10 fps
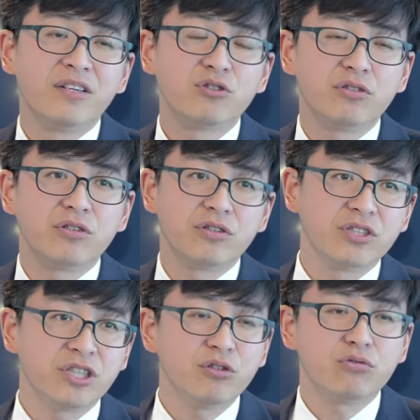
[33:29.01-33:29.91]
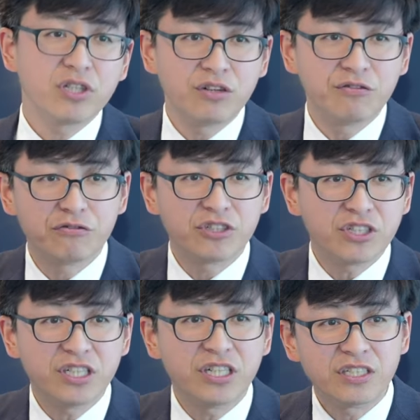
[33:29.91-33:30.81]
去协助那个负
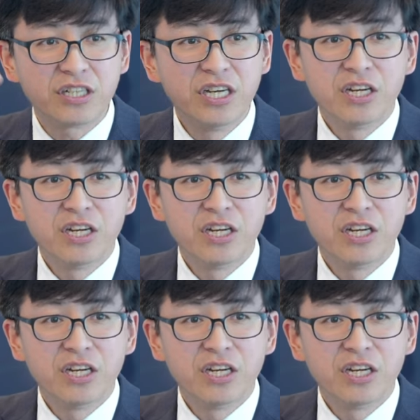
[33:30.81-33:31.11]
责的人。